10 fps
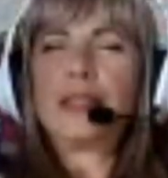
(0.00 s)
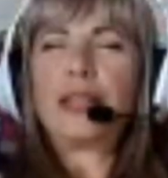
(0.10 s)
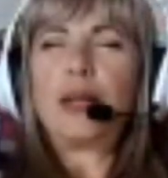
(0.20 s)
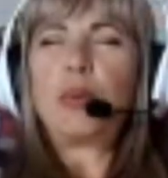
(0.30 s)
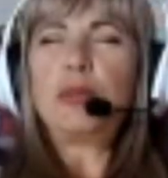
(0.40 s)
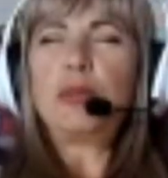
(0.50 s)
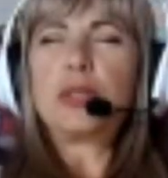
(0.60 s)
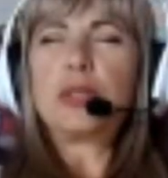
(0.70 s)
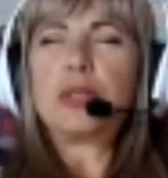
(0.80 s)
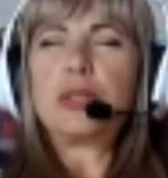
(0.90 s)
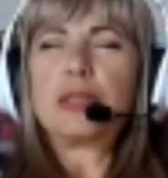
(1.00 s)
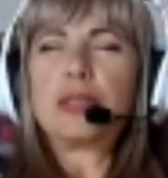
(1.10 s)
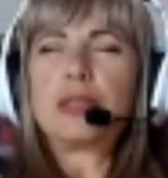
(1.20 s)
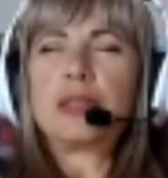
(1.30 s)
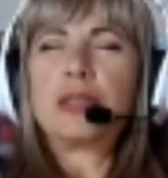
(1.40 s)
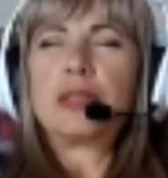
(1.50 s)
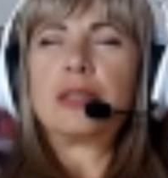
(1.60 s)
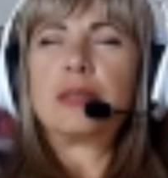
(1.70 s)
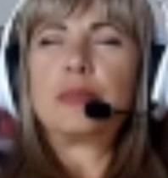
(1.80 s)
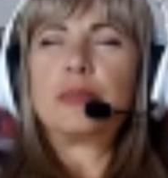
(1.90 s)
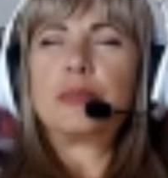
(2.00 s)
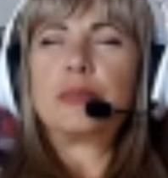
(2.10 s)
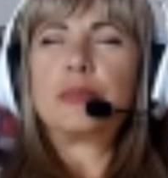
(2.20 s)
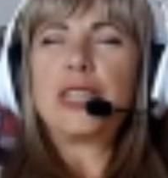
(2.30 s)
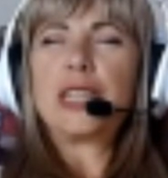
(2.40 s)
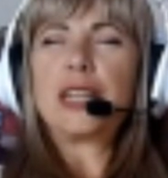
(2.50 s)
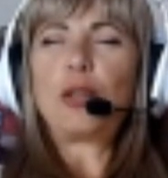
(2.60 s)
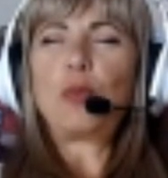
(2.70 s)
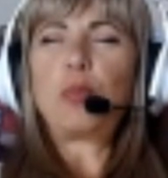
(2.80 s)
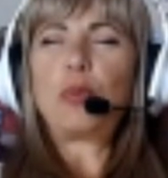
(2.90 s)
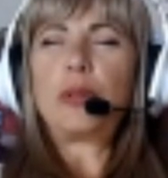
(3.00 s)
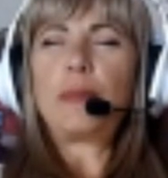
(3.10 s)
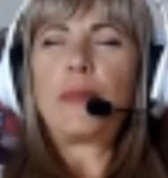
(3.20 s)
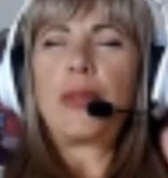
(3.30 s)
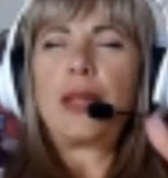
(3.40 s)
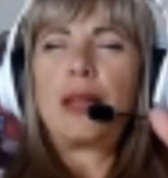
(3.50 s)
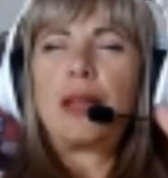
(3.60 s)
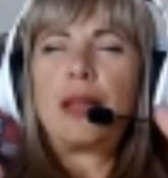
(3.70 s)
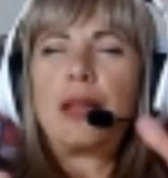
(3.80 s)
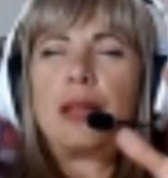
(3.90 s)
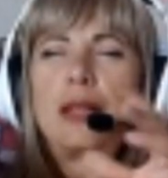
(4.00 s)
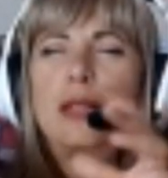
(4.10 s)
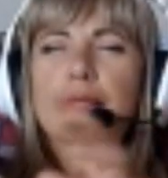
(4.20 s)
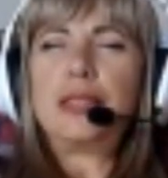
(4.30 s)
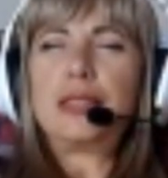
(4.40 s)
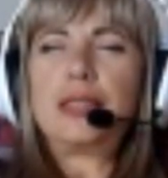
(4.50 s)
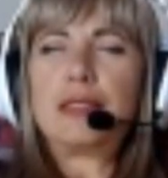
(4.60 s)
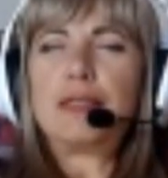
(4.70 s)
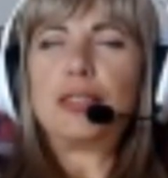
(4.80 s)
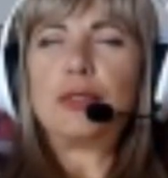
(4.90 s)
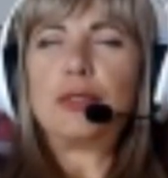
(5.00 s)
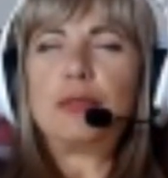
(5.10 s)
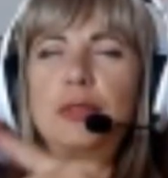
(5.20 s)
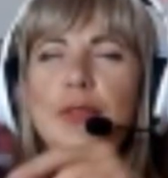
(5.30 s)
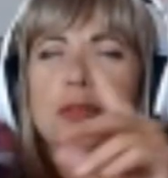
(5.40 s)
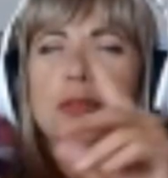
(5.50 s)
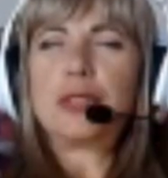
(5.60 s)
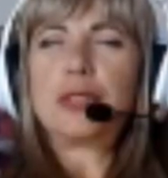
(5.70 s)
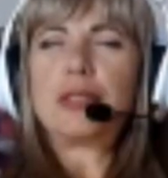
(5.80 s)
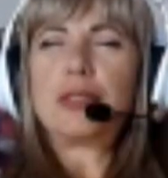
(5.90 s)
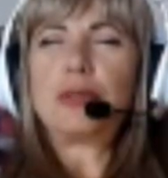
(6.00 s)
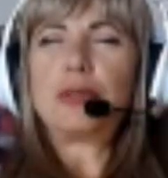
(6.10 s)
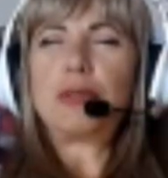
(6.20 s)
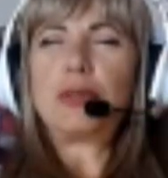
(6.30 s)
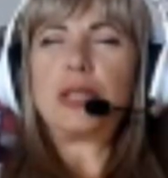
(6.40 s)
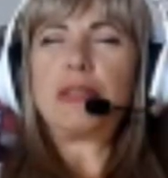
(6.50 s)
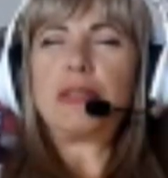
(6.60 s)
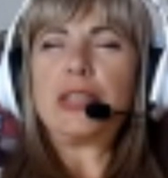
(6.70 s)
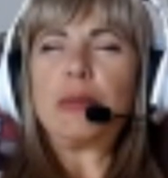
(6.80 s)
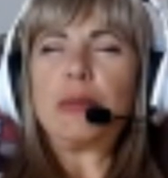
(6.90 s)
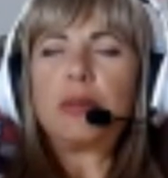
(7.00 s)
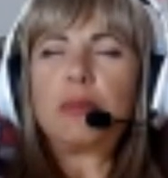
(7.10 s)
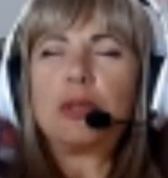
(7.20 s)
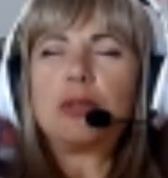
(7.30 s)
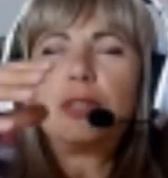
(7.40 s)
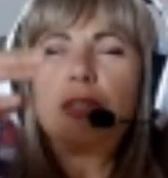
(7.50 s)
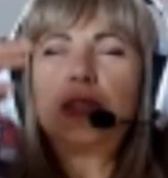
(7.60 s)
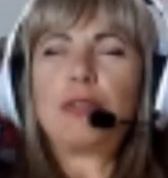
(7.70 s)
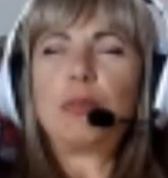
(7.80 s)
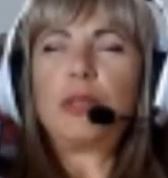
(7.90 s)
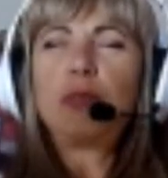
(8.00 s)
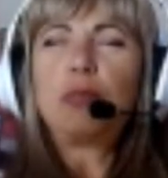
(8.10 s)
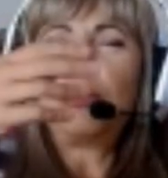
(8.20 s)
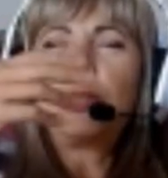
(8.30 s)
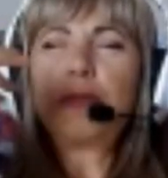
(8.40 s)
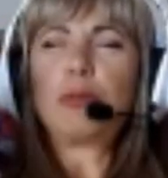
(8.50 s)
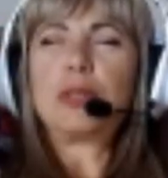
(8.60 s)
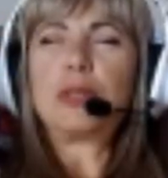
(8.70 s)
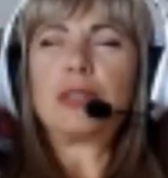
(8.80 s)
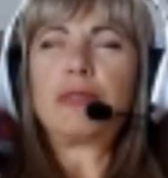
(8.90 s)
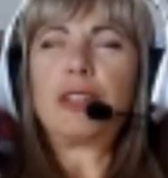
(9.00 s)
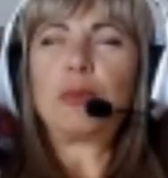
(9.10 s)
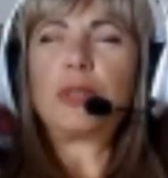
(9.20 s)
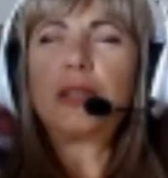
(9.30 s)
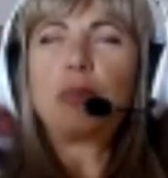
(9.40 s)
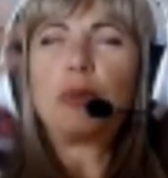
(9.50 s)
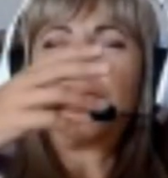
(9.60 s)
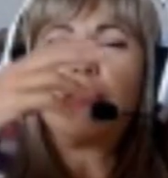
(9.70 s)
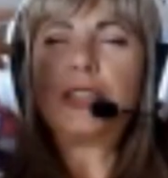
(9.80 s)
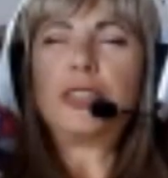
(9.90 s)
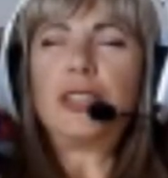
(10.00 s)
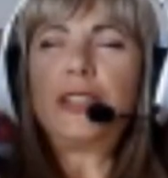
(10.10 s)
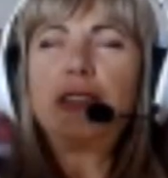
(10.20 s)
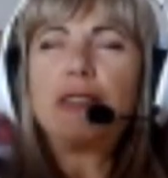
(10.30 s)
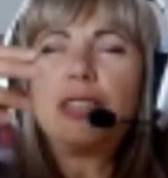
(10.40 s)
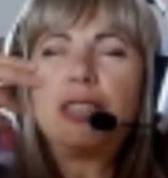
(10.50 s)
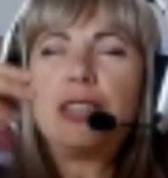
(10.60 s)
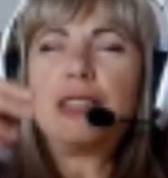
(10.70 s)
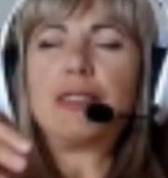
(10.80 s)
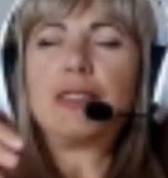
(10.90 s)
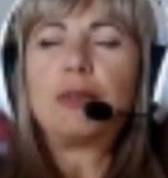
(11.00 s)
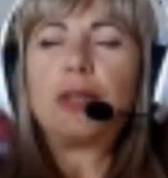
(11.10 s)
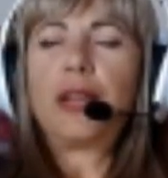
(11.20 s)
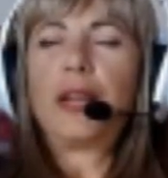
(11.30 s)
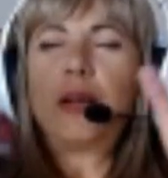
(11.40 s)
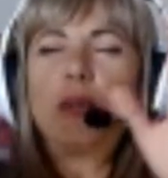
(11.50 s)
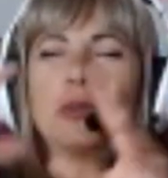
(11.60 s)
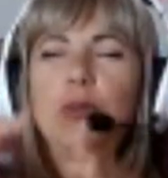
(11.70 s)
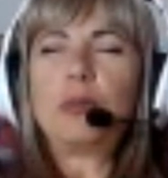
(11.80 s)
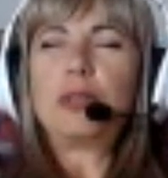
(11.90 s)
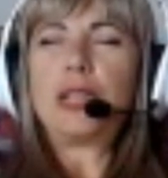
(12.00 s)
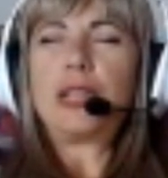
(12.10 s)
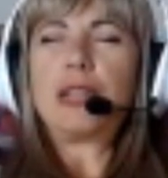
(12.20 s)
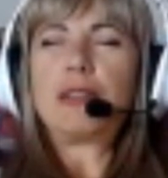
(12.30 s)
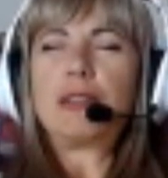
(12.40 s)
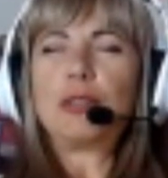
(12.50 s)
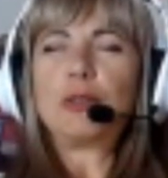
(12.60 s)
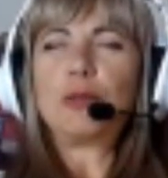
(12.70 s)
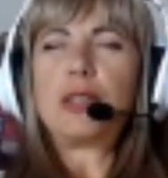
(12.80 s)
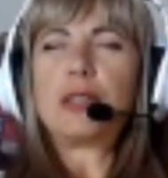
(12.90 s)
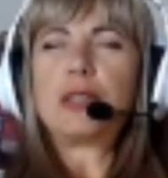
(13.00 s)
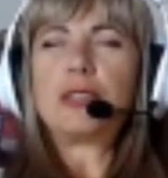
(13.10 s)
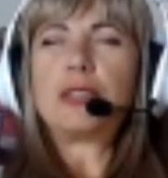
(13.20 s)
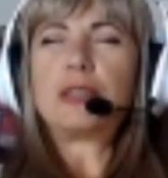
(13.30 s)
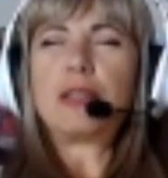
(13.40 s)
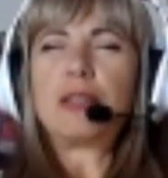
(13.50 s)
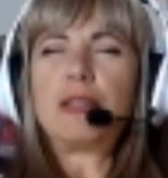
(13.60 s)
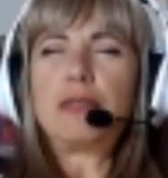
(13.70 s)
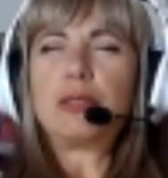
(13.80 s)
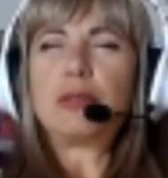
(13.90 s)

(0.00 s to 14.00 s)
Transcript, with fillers: оболочкой, как угу. скорлупой, а один как вошел внутрь, вот тогда Тора образовался, потому что до этого было просто вот как воронка, просто вращалась, вращалась вокруг, угу. а потом это стало все упорядочено, и все.